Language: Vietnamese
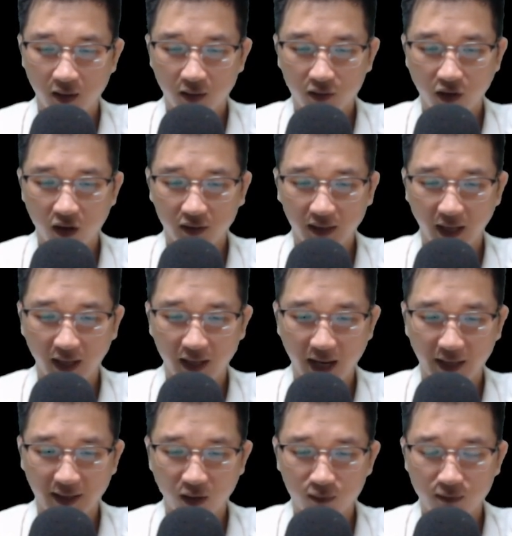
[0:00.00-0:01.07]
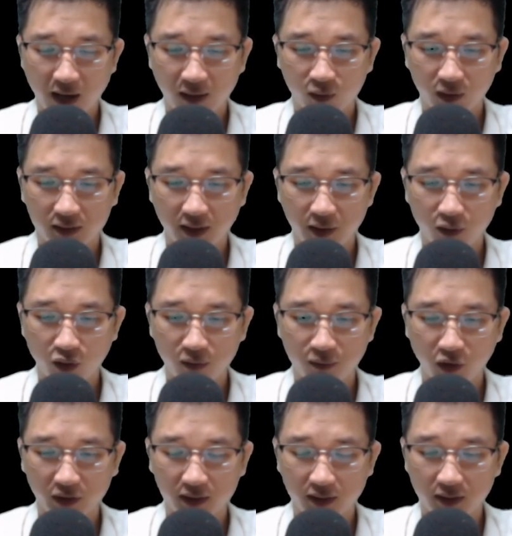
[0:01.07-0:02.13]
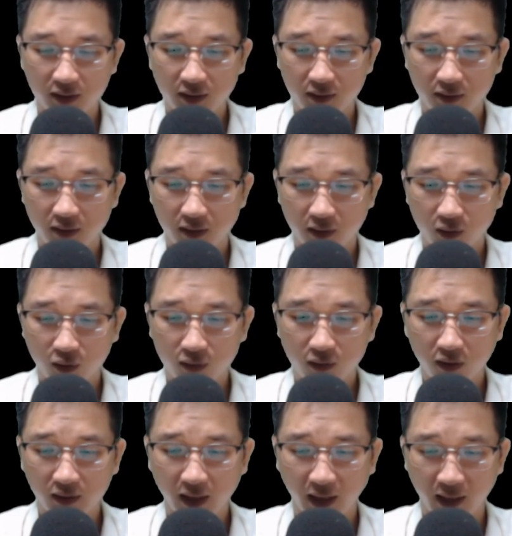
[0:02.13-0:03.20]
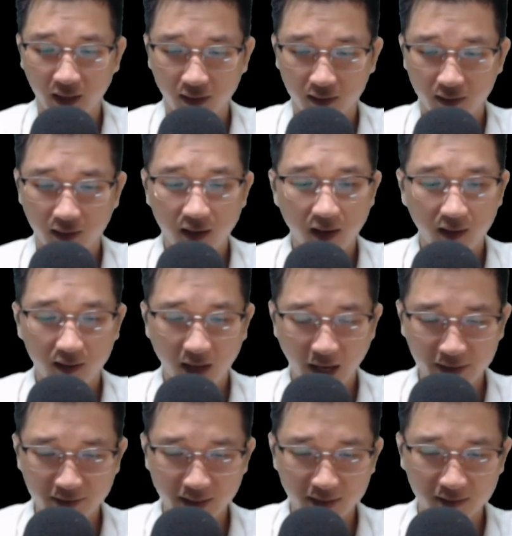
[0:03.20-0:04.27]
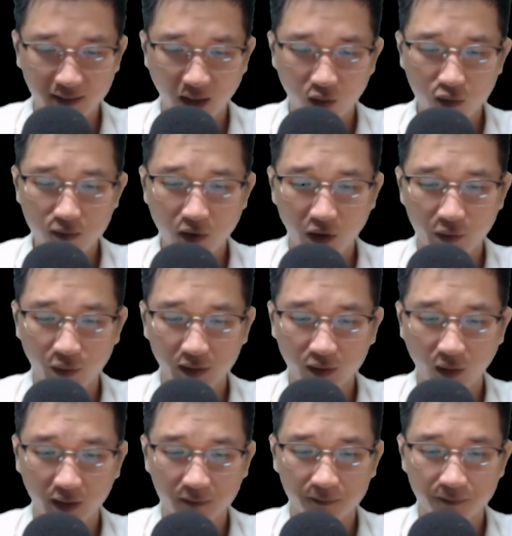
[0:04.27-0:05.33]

có thể là đóng băng hoặc thiêu đốt mọi thứ, cũng có thể là nhìn thấu mọi huyễn thuật.